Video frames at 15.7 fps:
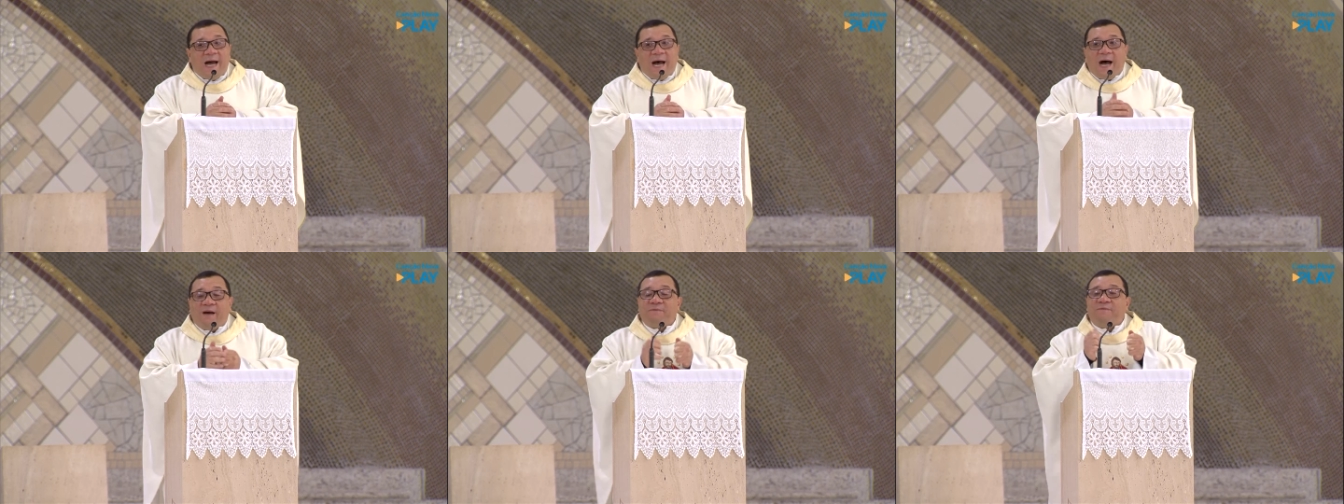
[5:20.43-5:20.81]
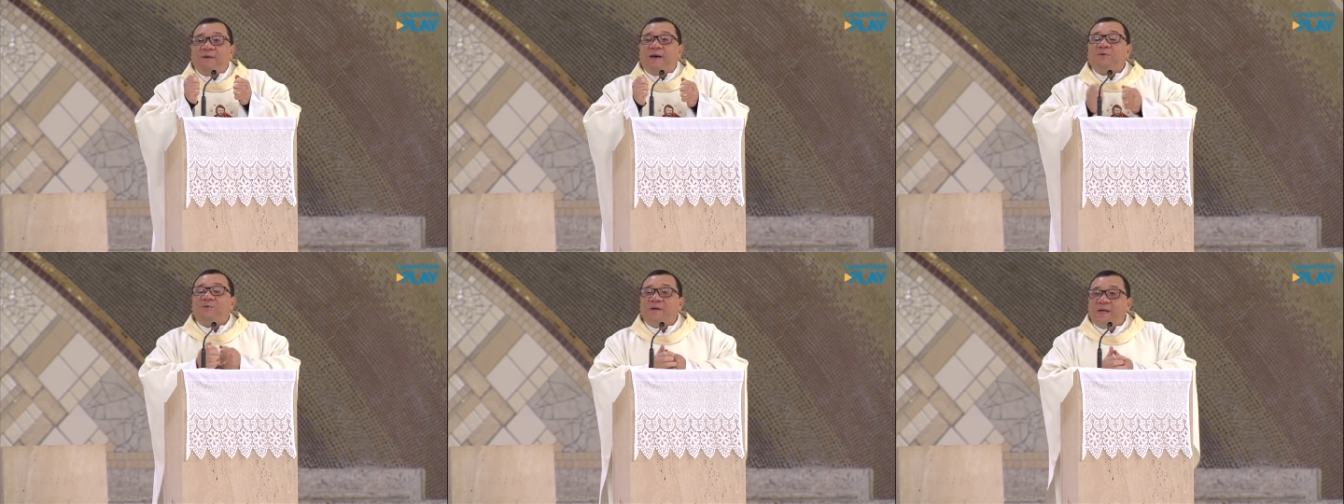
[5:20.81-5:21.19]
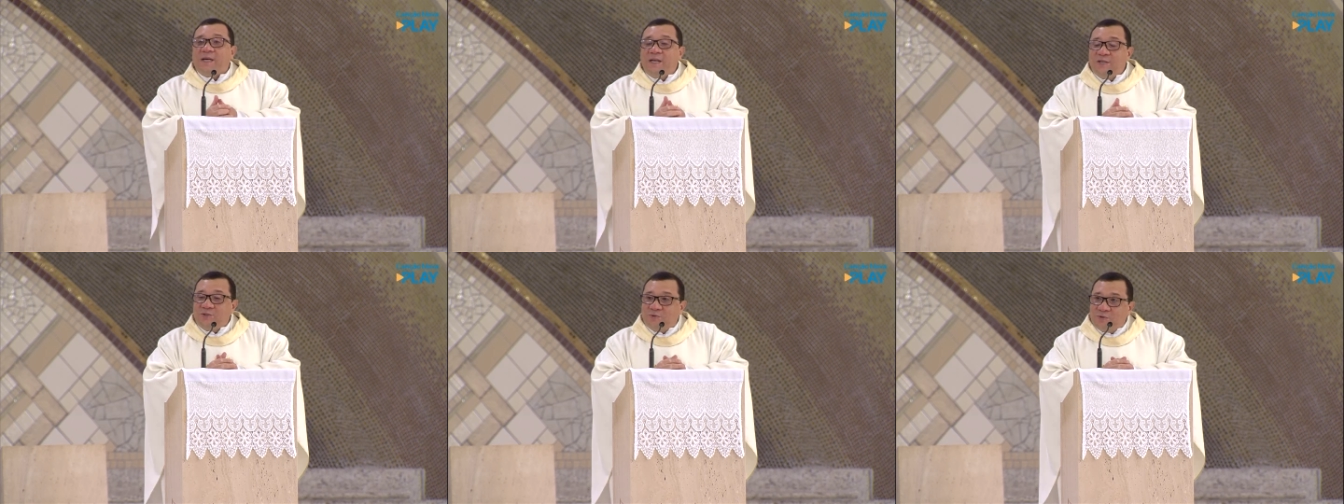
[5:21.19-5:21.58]
a fé no
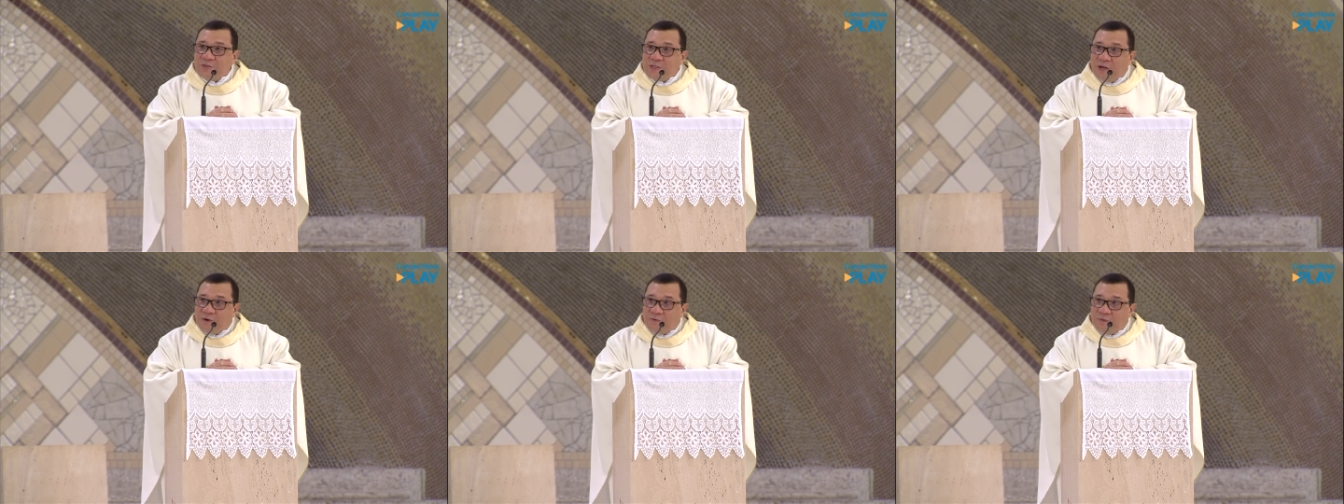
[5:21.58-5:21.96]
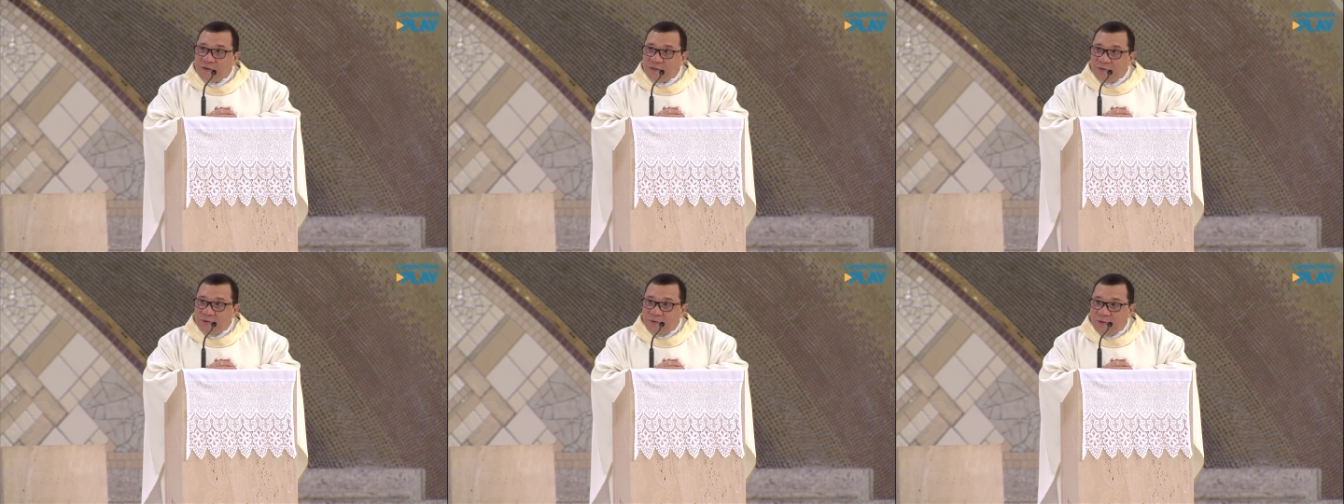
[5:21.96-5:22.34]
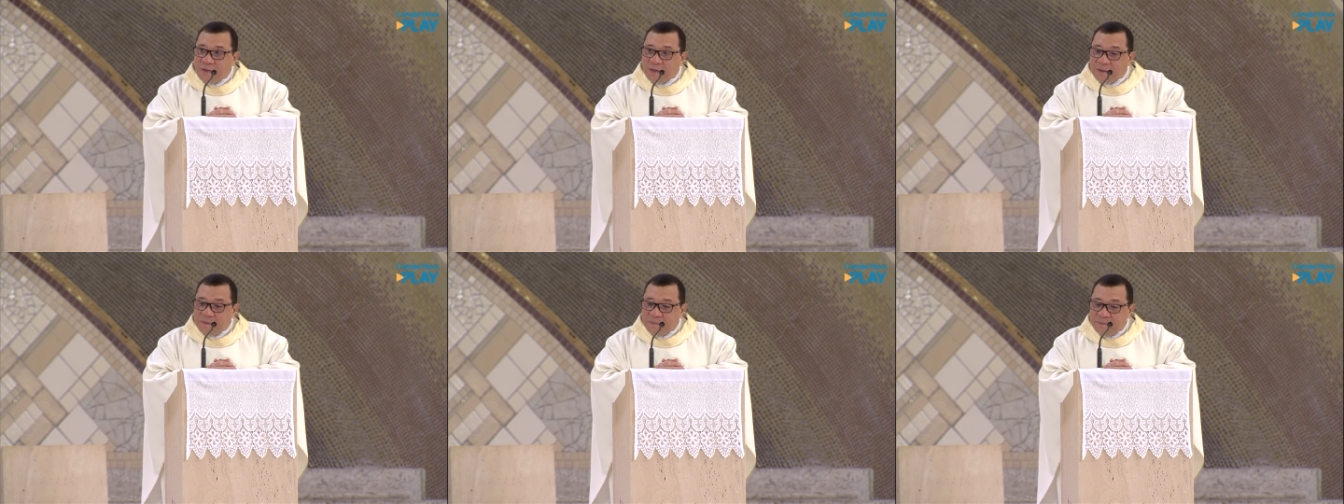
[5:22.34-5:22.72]
Cristo
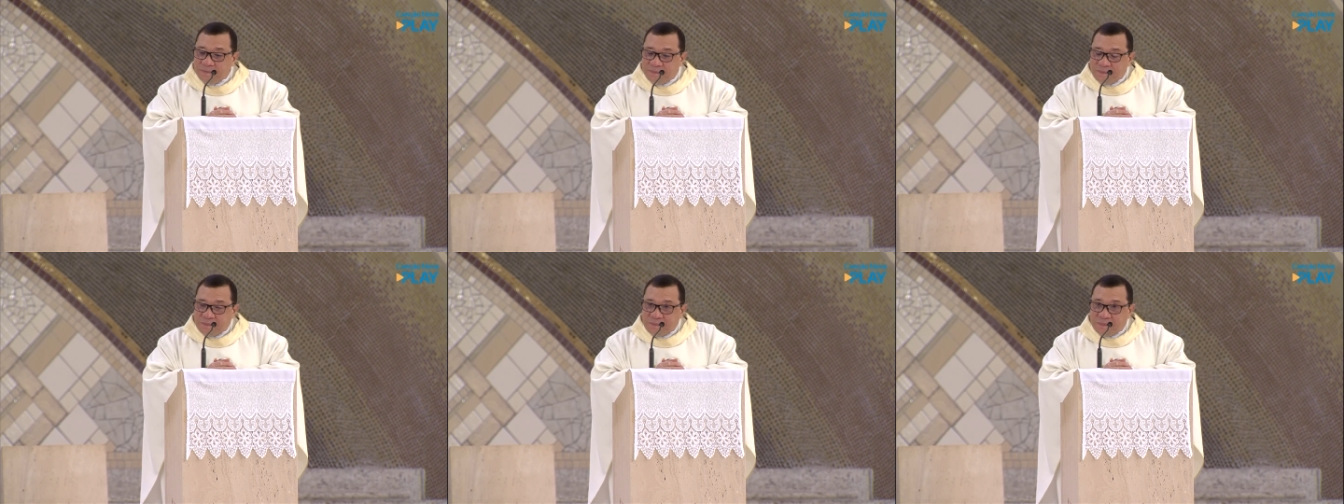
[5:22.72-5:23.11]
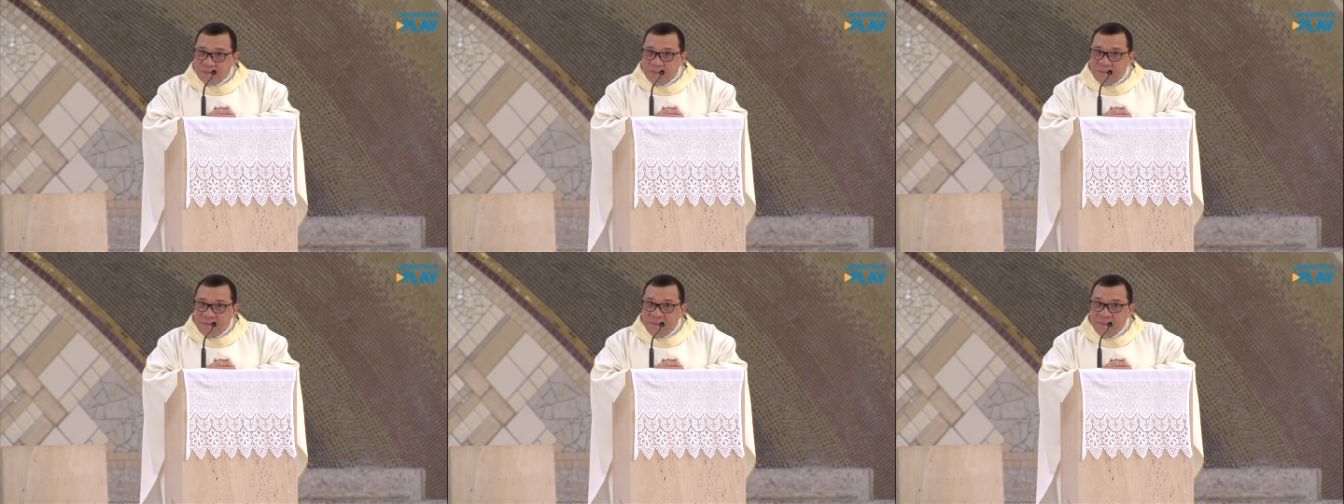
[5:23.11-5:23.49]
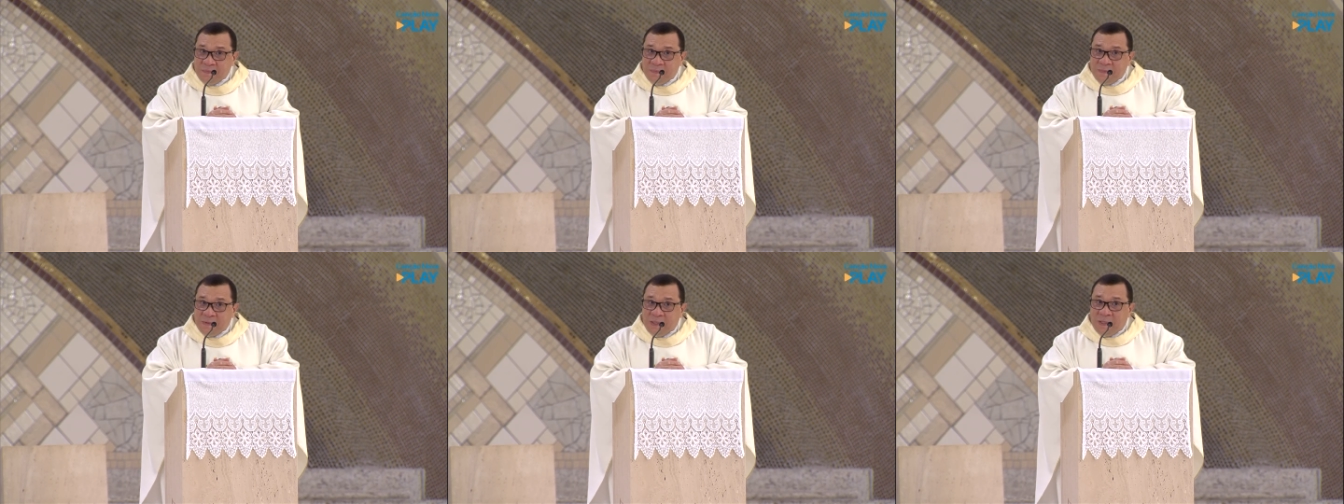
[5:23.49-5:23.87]
Salvador.
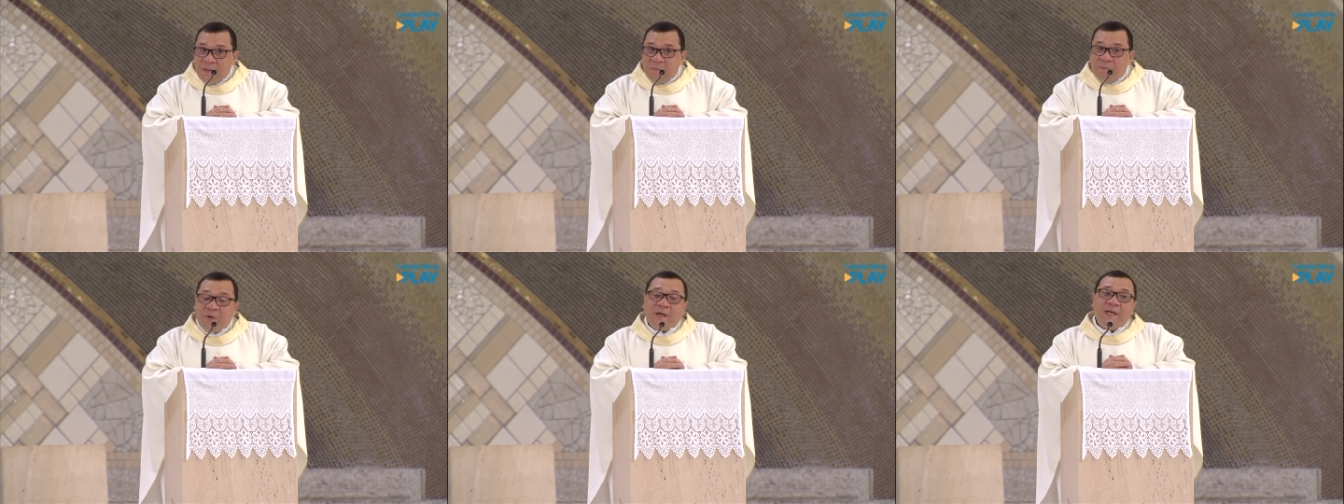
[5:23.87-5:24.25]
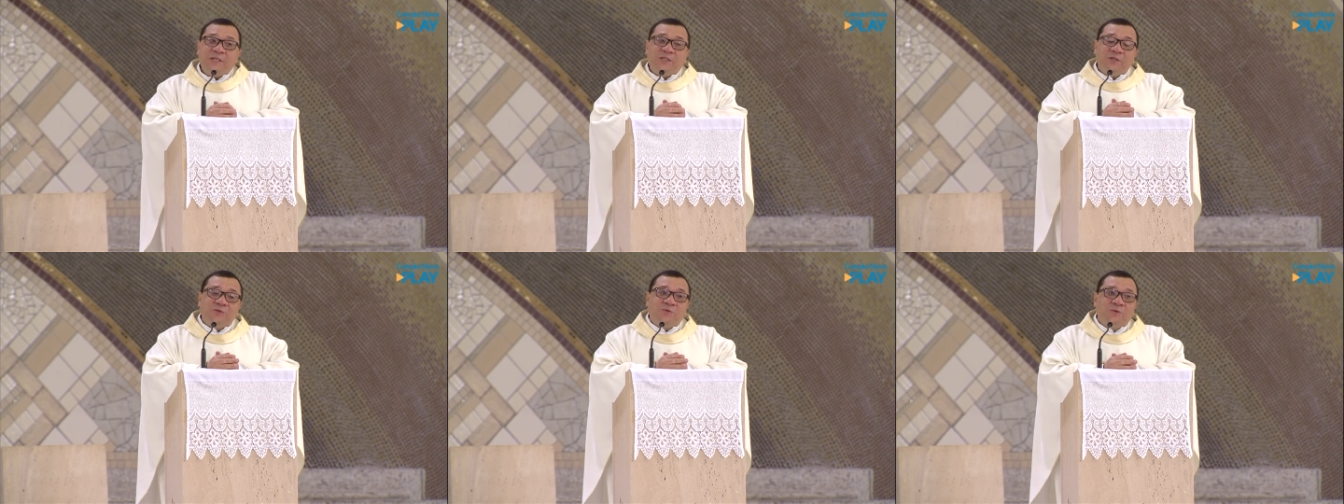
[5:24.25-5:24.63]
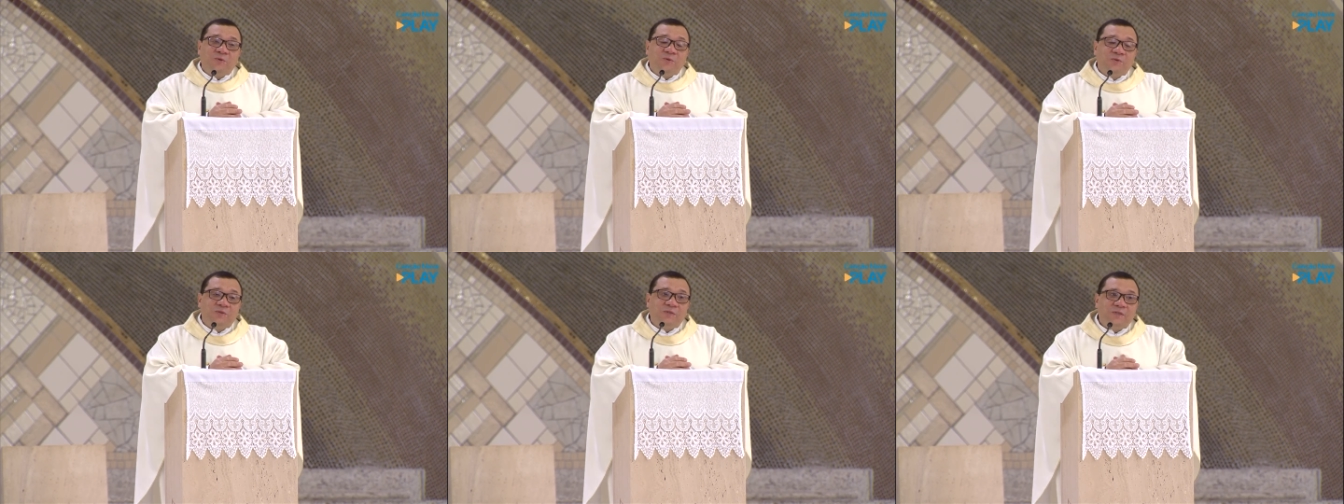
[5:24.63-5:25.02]
Porém,
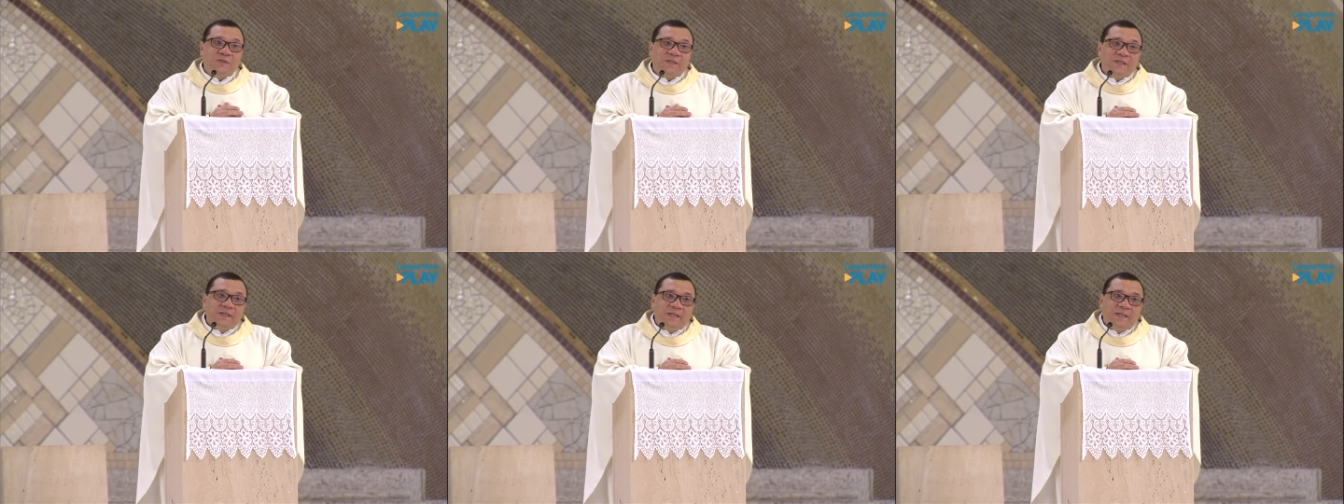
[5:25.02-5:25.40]
Jesus,